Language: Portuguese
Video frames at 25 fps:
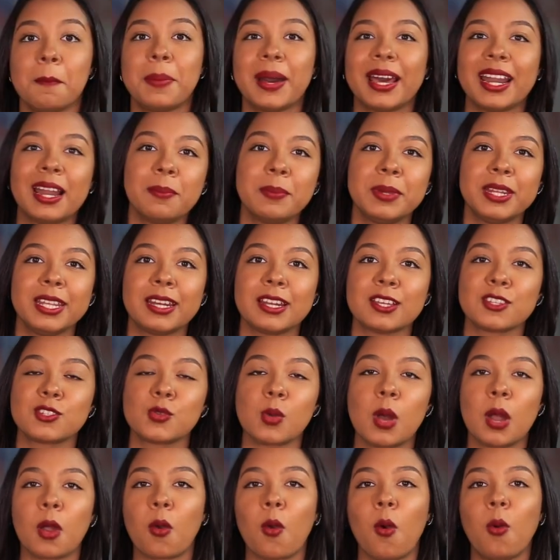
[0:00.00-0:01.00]
Para abrir a
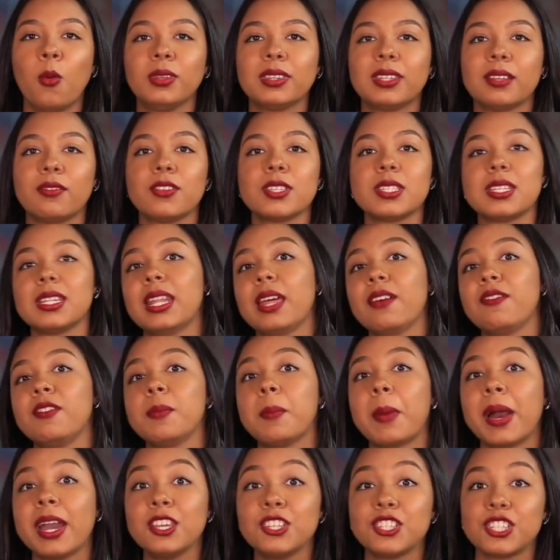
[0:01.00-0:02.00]
sua conta, você deve
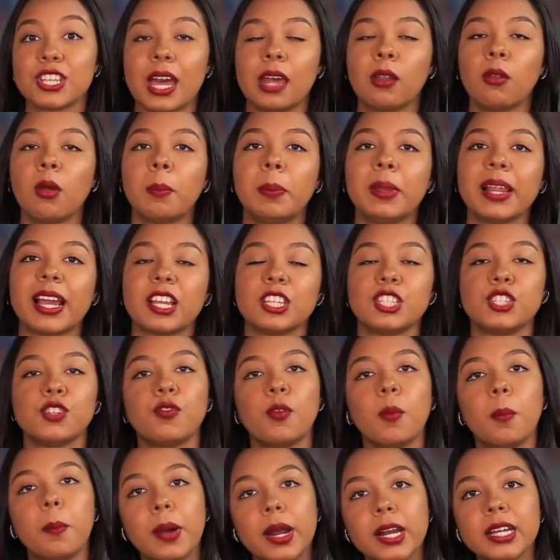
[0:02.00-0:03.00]
baixar o
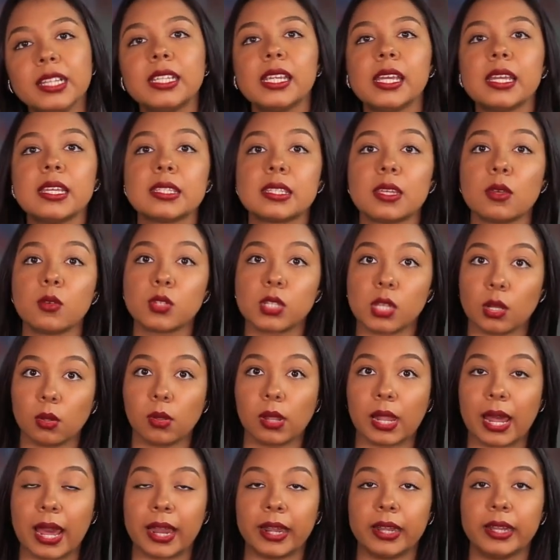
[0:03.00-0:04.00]
aplicativo Banking em seu
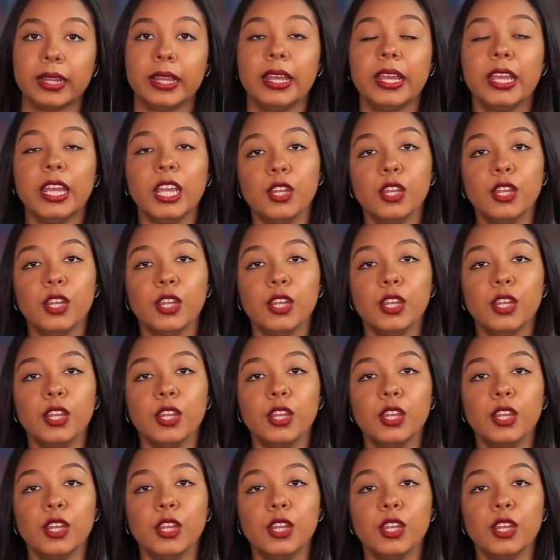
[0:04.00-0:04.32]
celular,